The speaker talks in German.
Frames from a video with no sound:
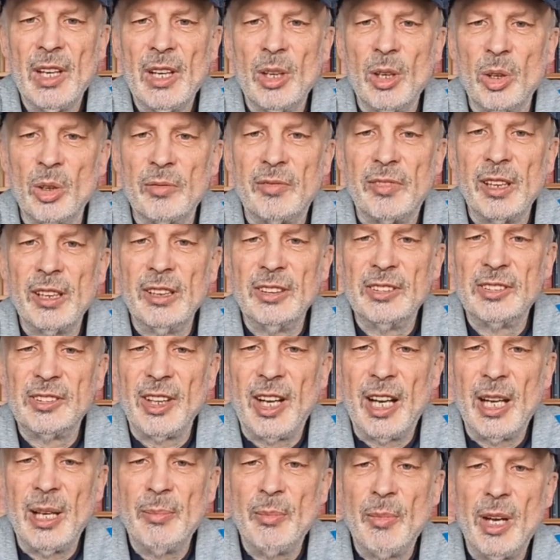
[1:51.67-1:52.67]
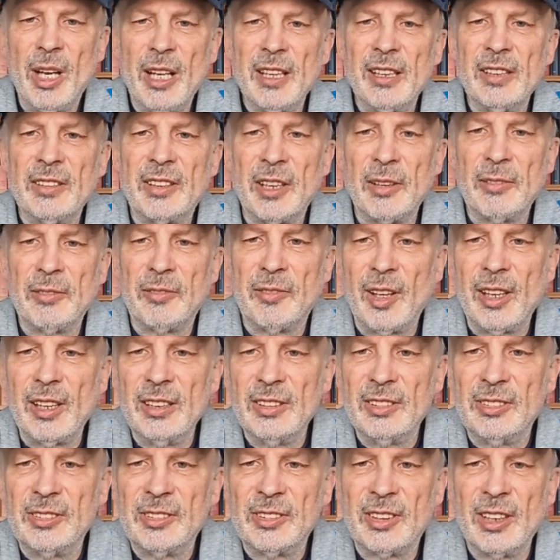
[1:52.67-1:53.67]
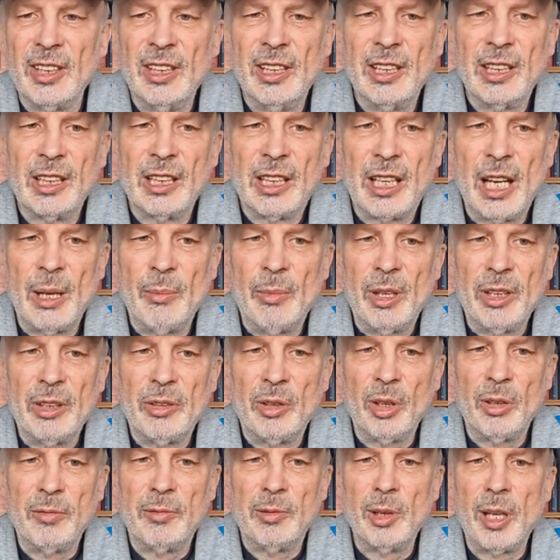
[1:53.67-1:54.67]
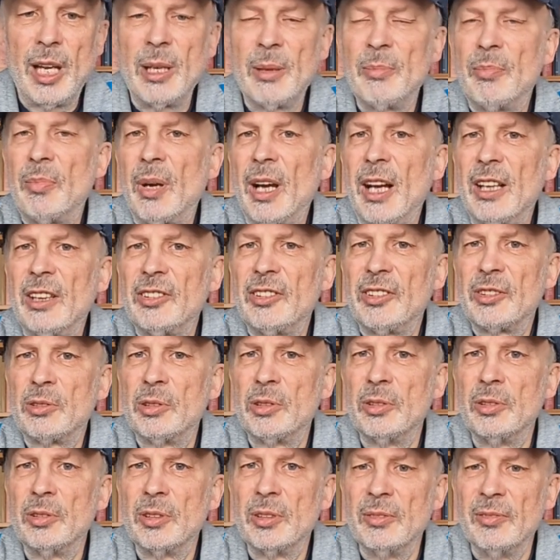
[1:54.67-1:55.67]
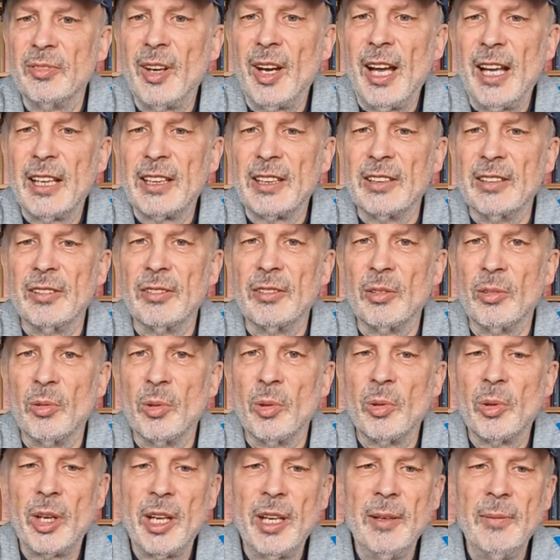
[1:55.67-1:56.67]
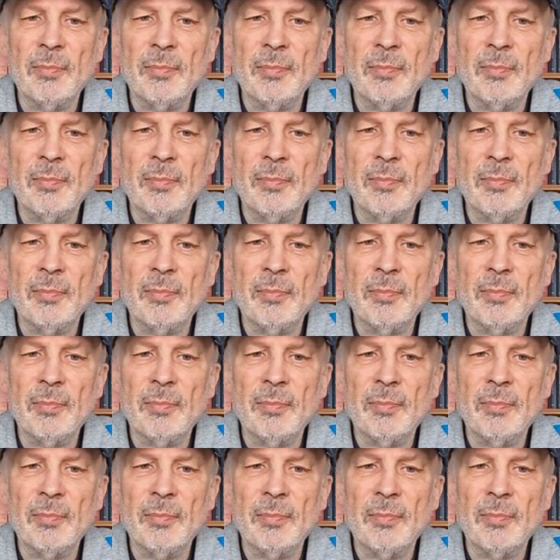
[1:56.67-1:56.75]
Und wenn es einmal der Fall ist, kann man doch wohl ein paar Sekunden warten, oder?